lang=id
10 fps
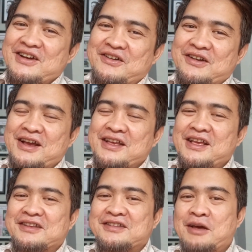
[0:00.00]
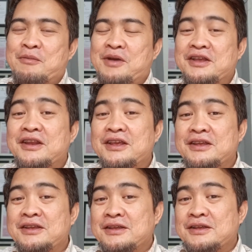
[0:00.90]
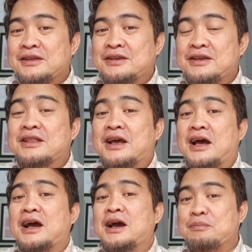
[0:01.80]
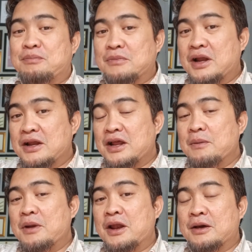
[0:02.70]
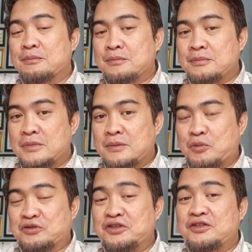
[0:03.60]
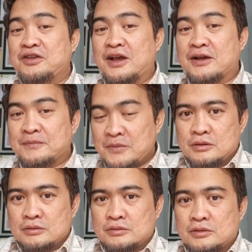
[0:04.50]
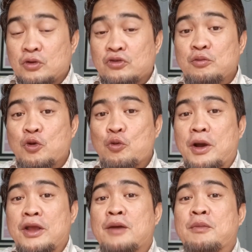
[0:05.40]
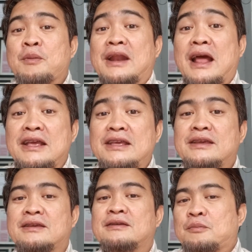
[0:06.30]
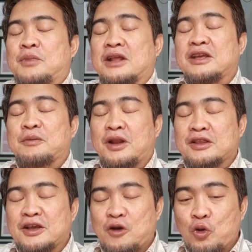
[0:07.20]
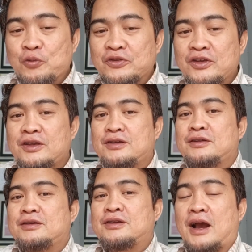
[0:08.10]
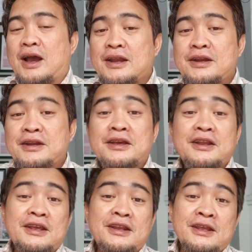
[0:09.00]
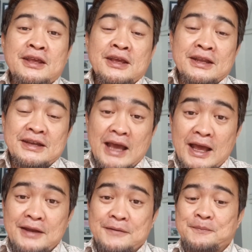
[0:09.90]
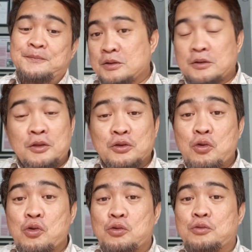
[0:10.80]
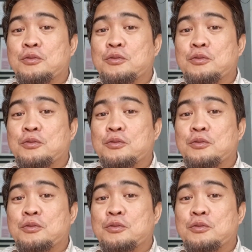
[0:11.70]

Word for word: Orang yang selama ini kita anggap berada dalam posisi yang terus berupaya memerangi praktek-praktek korupsi yang ada di negeri ini. Dan tentu